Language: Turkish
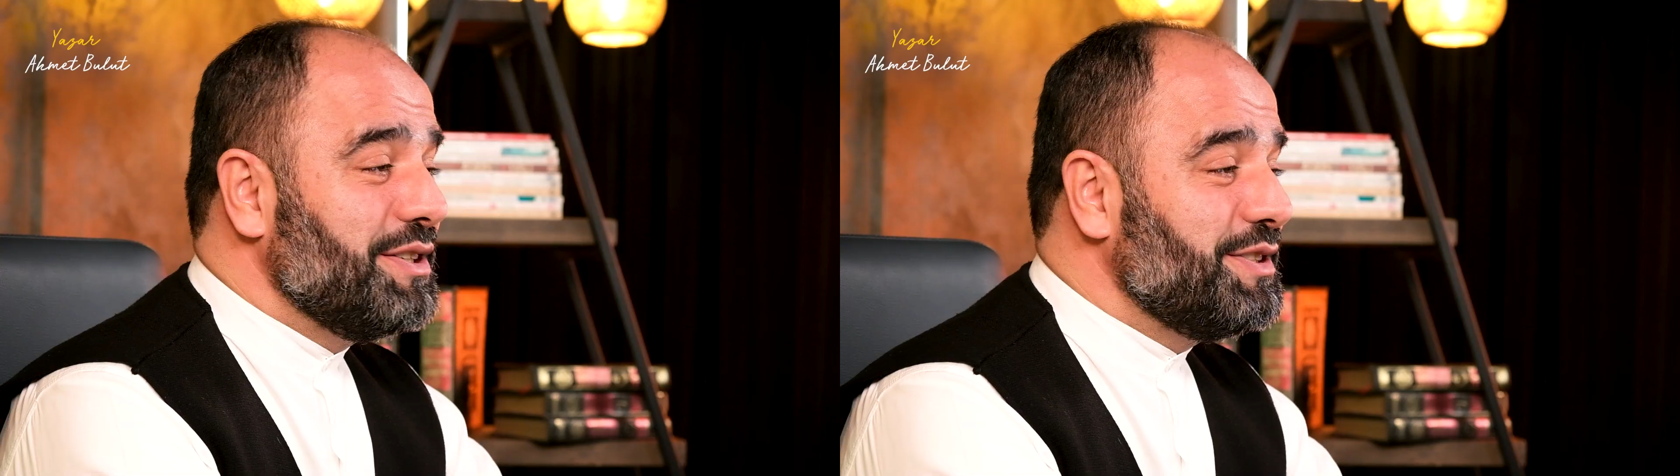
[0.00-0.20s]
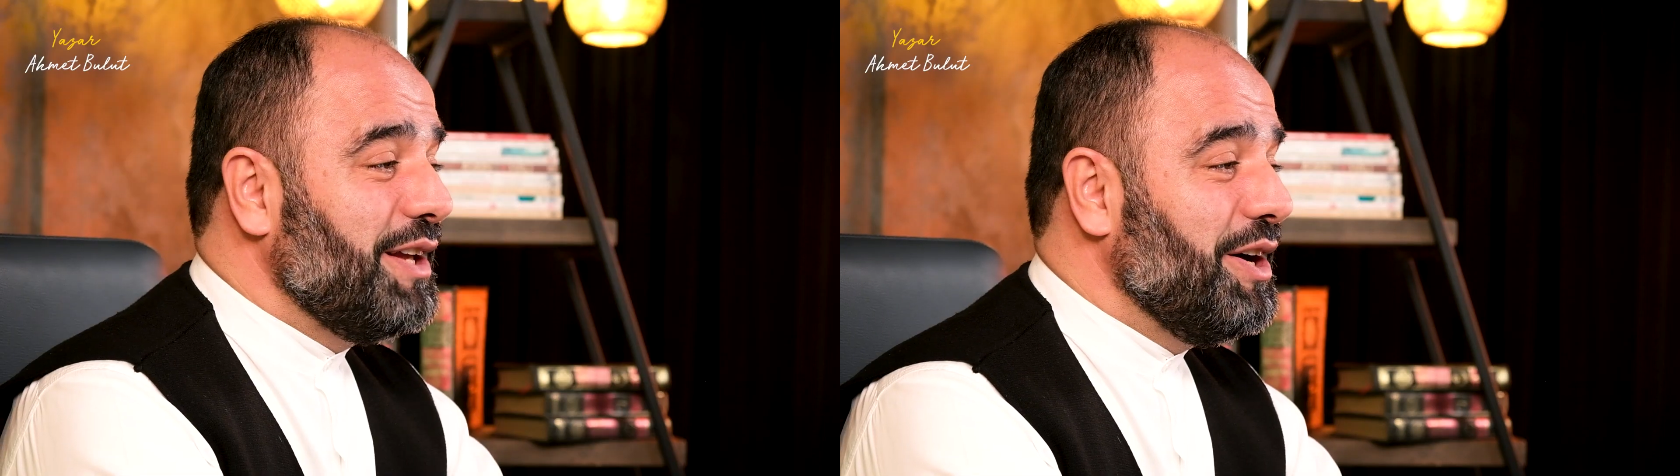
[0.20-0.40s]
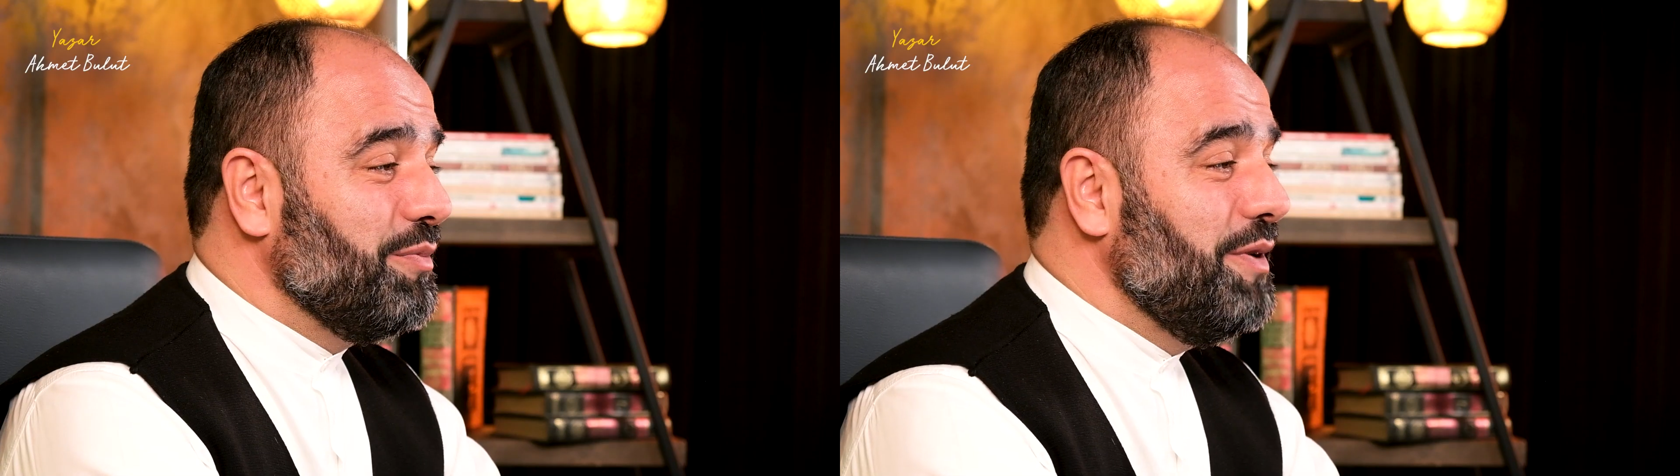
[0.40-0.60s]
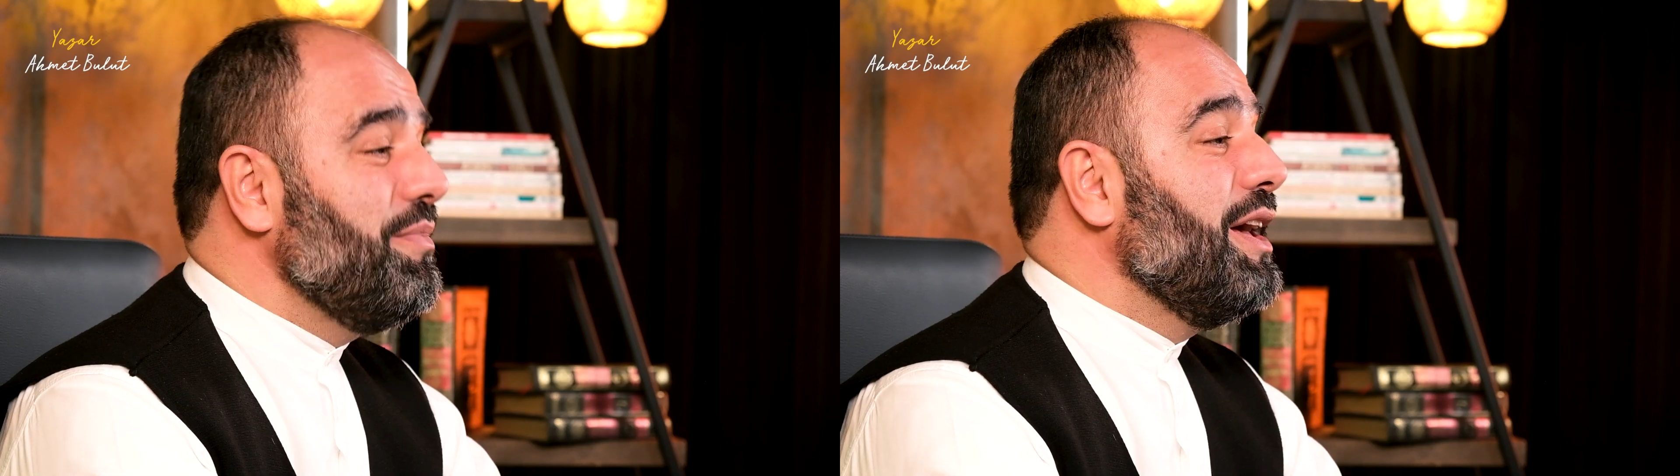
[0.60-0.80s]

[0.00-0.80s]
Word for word: selamı